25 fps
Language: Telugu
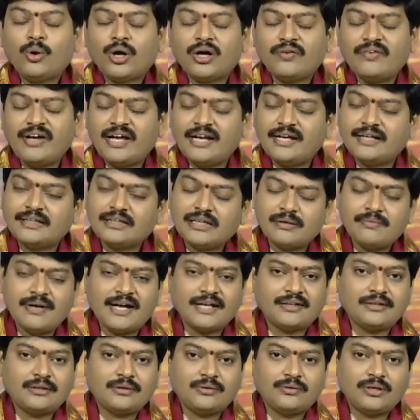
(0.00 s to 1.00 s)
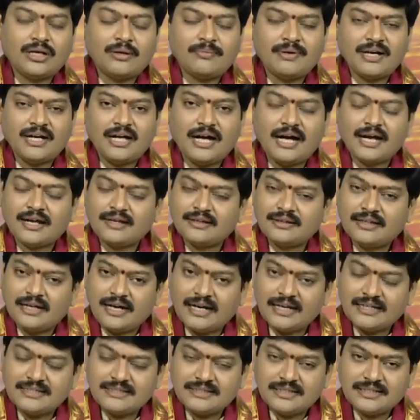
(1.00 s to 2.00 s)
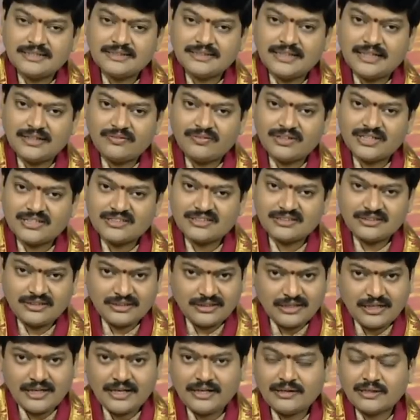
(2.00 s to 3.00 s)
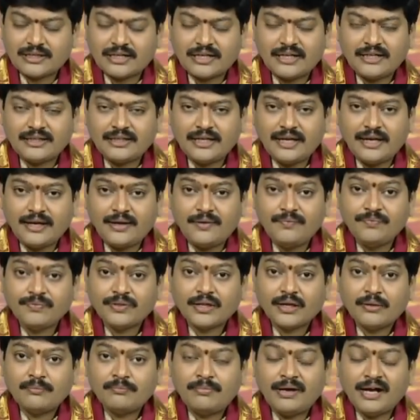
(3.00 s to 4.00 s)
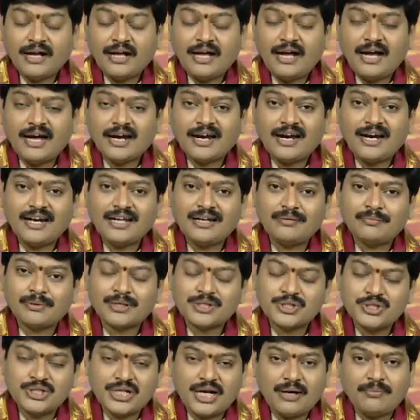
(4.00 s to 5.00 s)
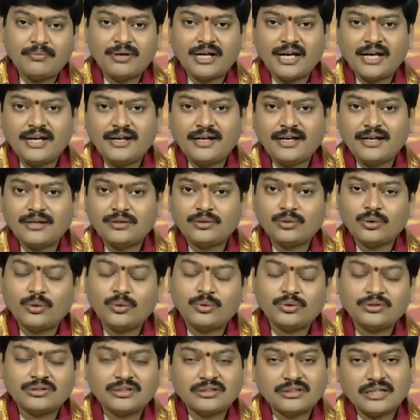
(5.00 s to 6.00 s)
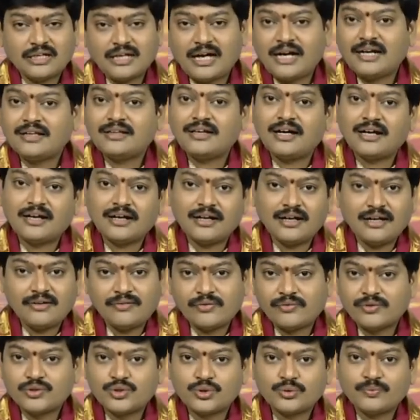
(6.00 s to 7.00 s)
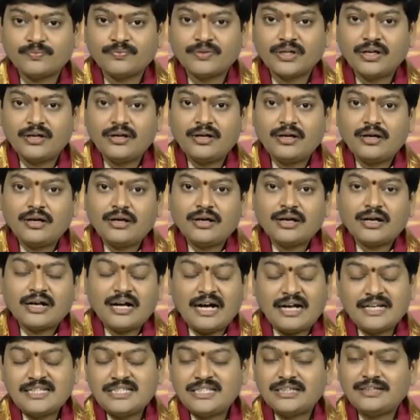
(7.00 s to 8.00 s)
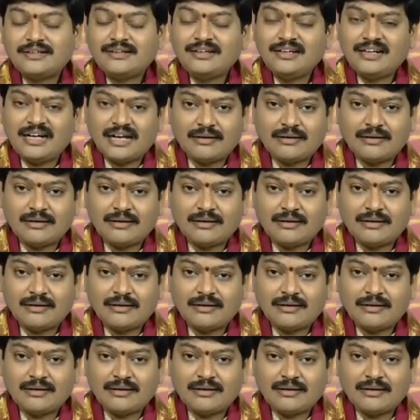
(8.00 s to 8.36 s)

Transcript: ఒకవేళ ఎంత మాత్రం కూడా బంగారం దానం చేసేటువంటి స్థితి లేనట్లయితే బంగారానికి ప్రత్యామ్నాయంగా ఎంతో కొంత ధనాన్ని దానంగా ఇవ్వవచ్చు కాంచనం